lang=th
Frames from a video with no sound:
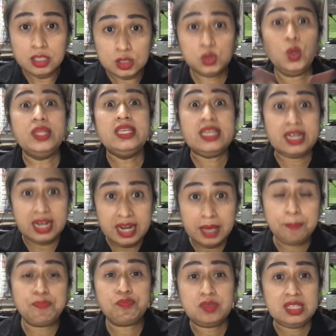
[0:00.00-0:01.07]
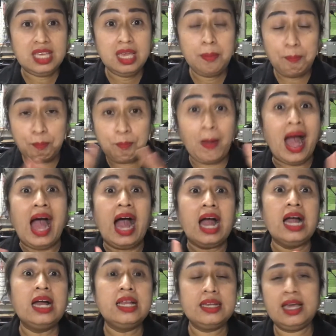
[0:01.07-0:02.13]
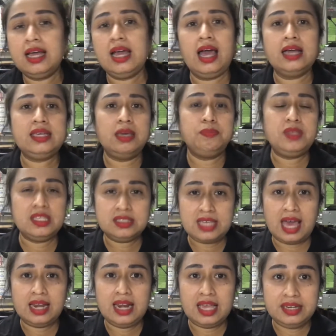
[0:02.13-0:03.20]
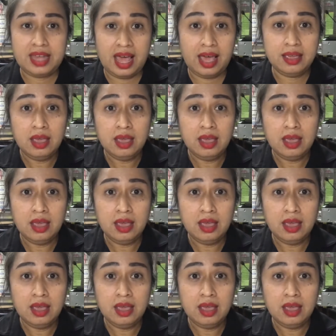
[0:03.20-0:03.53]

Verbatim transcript: ส่วนคลิปที่ปังนะคะคลิปที่สร้างรายได้